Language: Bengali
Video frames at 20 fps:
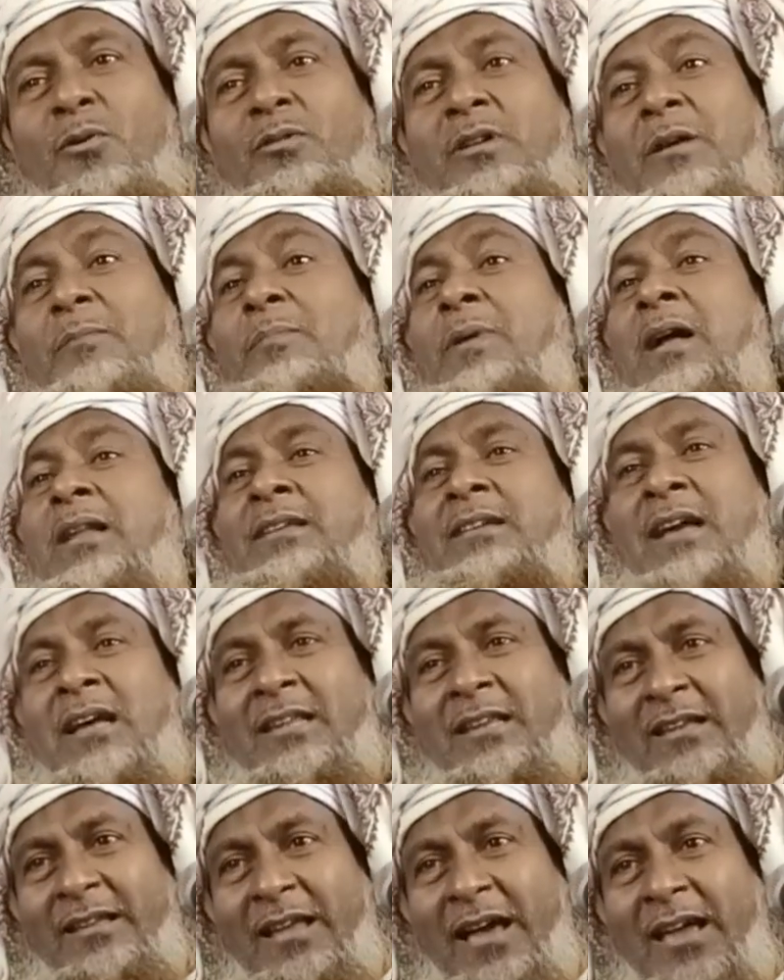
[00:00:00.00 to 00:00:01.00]
বউরা
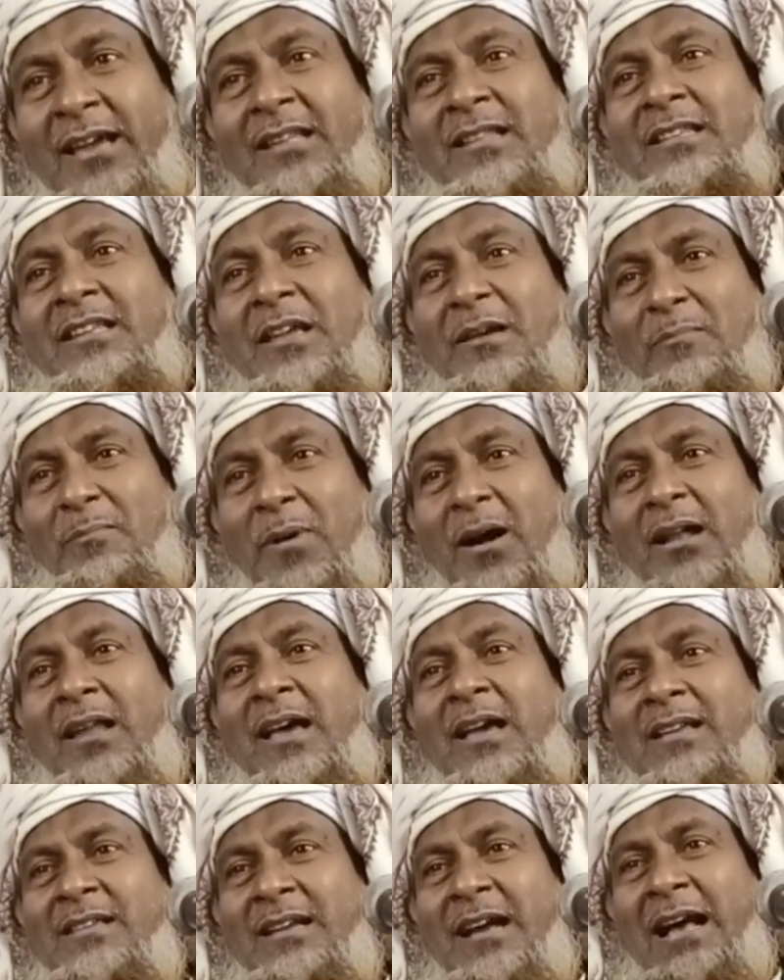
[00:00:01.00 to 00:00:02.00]
পানি আনে লাইন দিয়ে
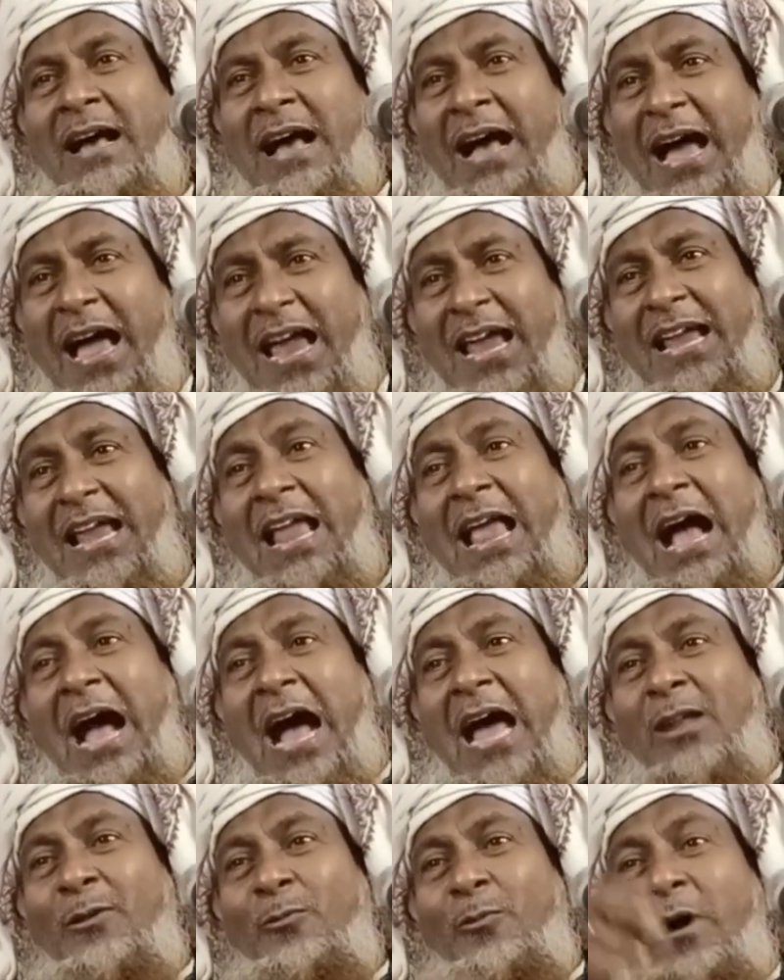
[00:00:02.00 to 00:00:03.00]
পাড়ায় যায়
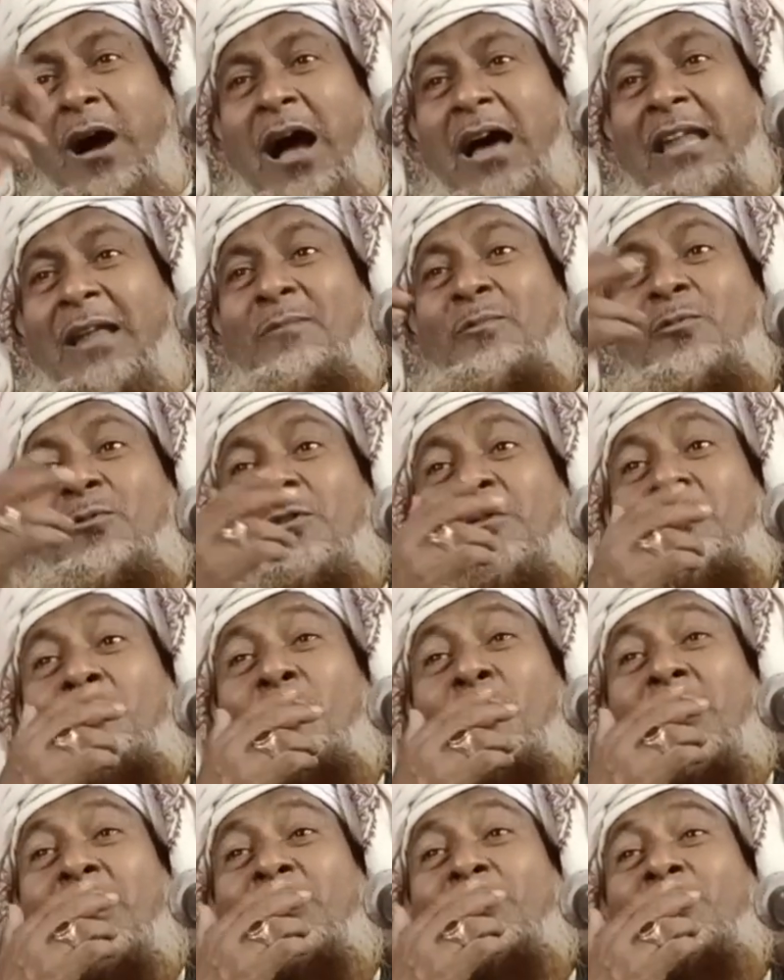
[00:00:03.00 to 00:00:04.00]
আর ও হারাম
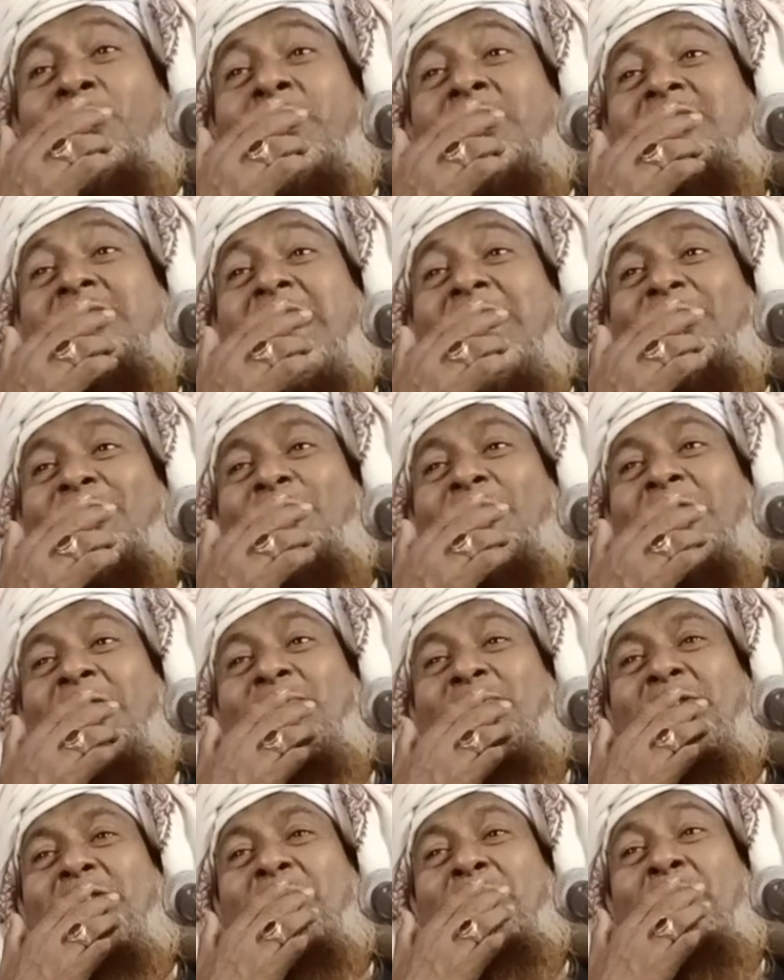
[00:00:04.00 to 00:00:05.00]
করে মোড়ের দোকে চার
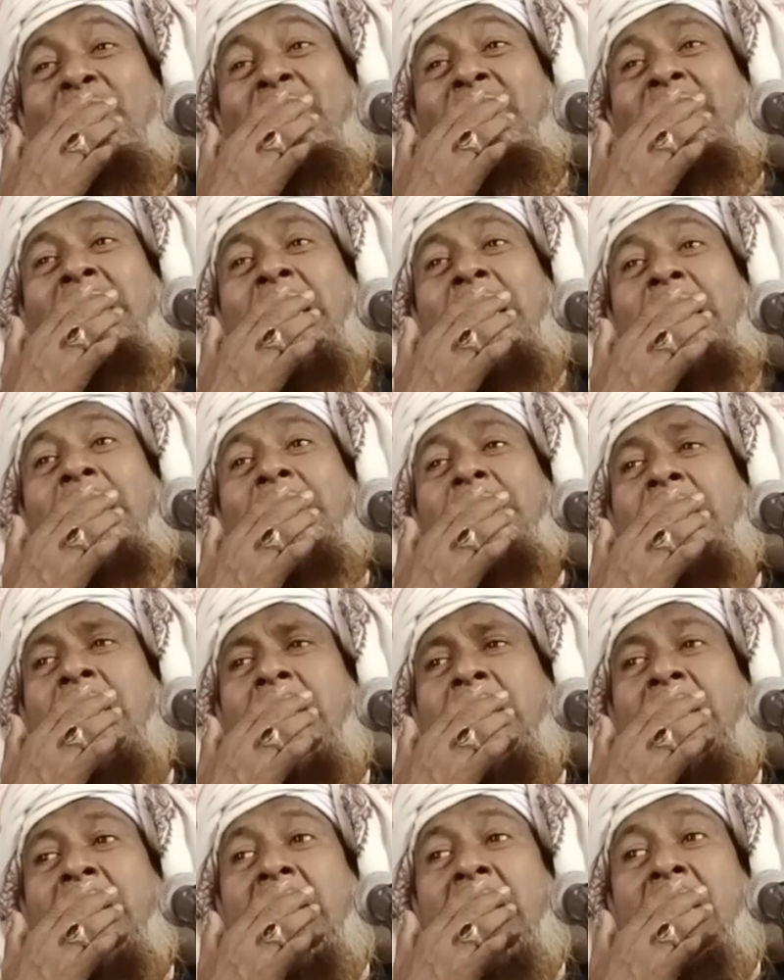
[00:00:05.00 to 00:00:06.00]
দোকানে বসে বিড়ি খায়
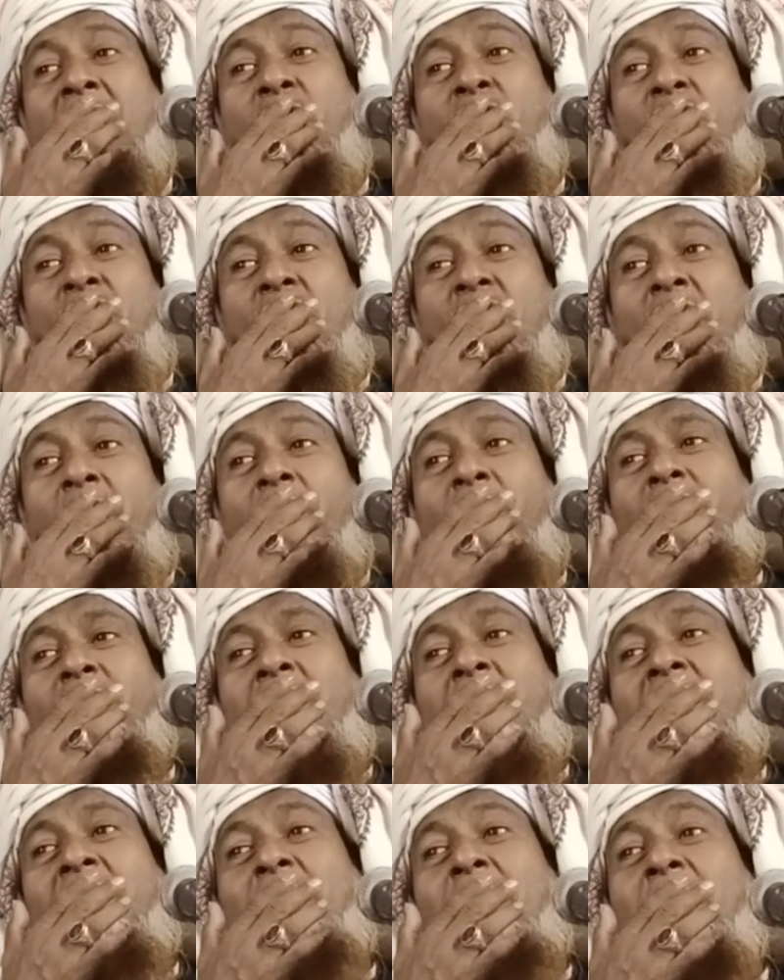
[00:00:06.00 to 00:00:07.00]
আর থাকায়
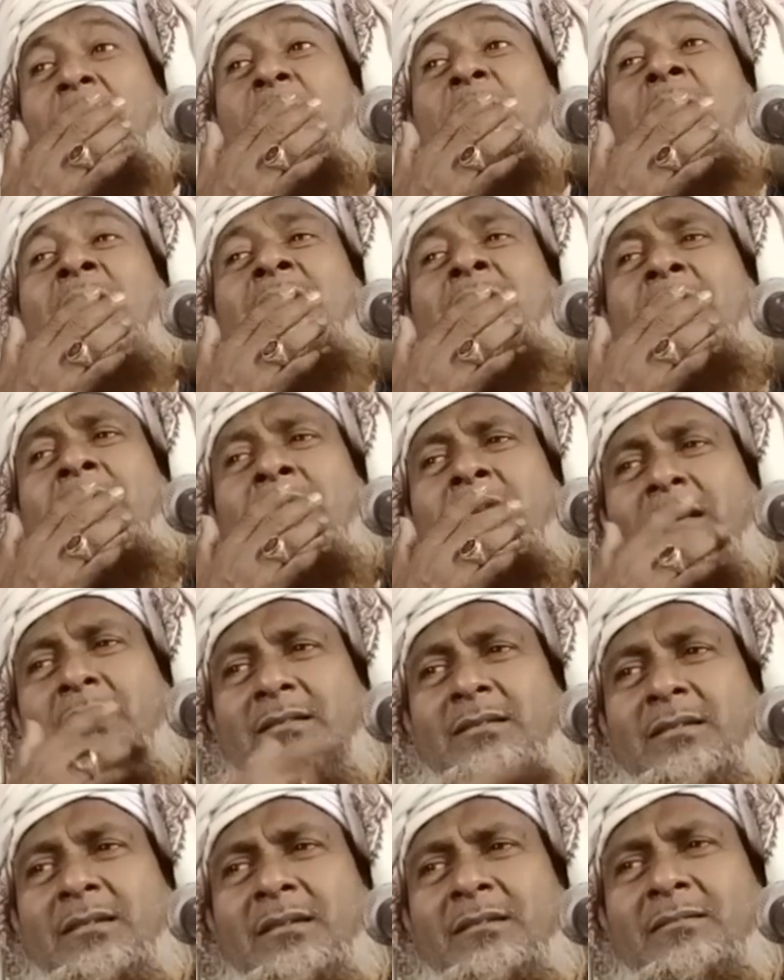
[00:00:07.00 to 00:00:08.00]
হয়তো আমরা ভাবি পানি
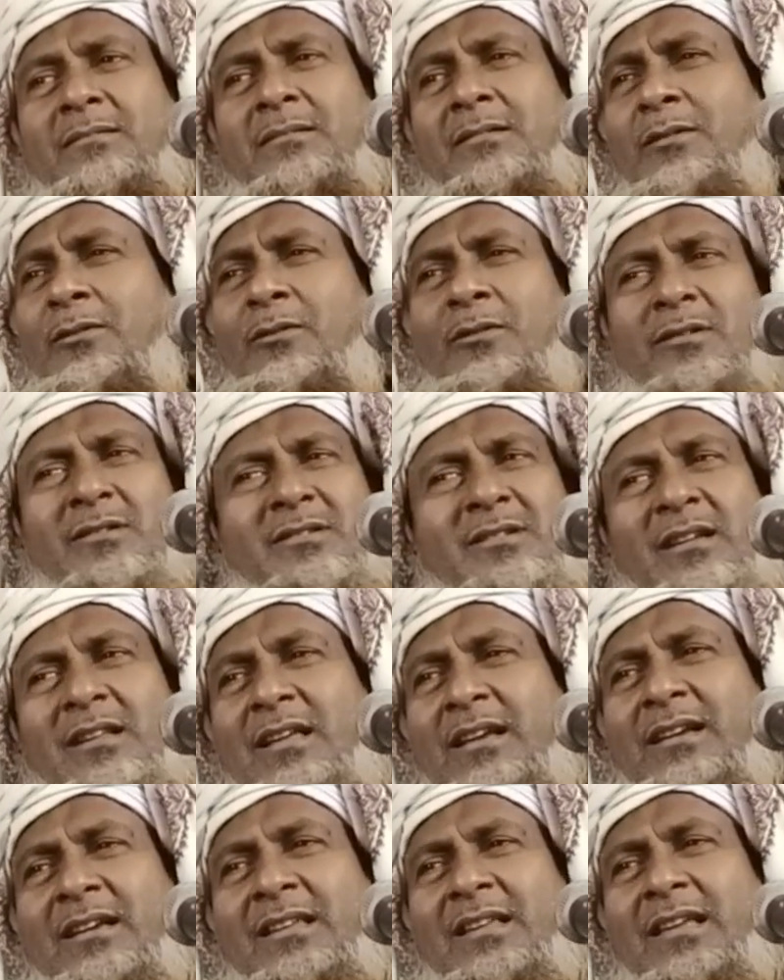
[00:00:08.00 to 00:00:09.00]
দিয়ে যাচ্ছে
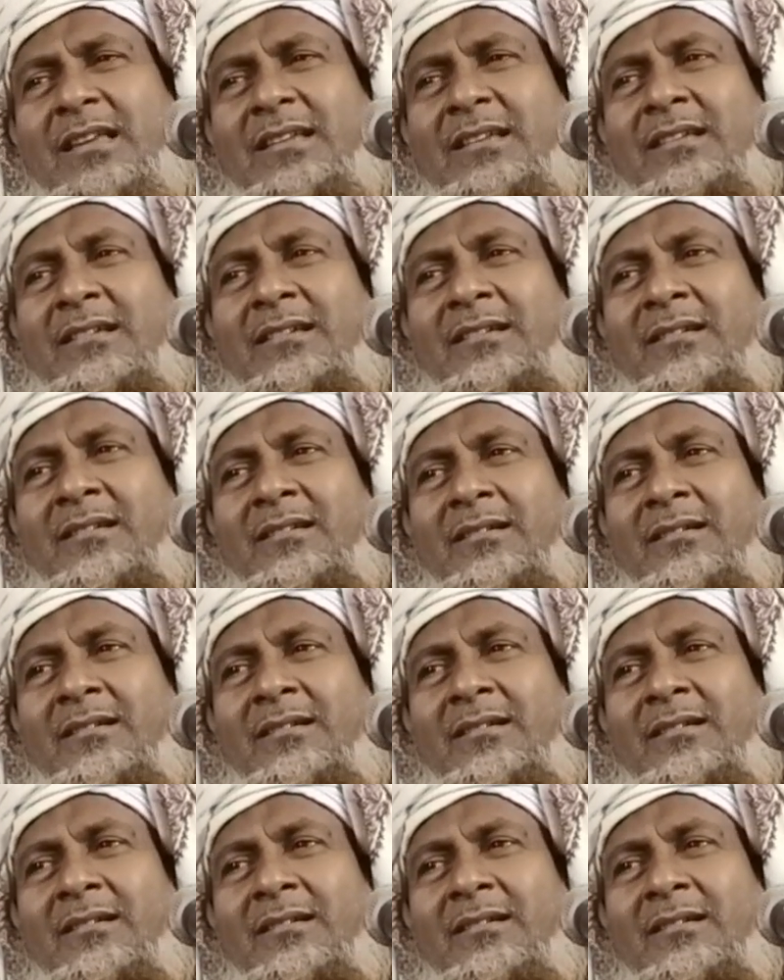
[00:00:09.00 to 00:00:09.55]
লজ্জা লাগে না